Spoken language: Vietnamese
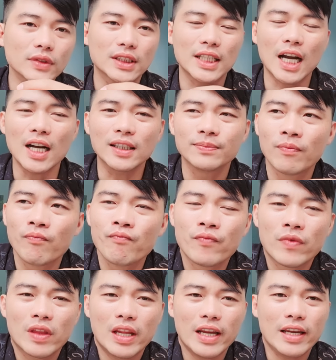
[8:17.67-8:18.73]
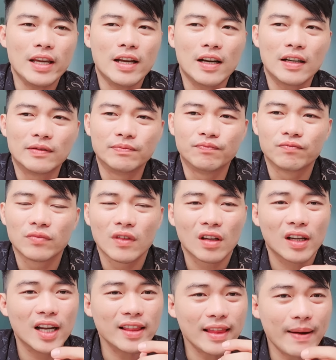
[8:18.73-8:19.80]
đó thì à,
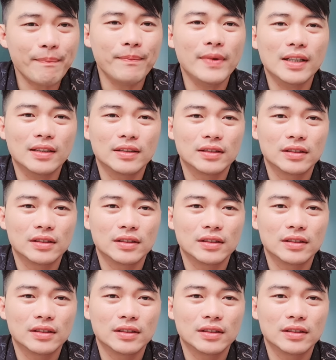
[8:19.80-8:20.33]
cái tâm á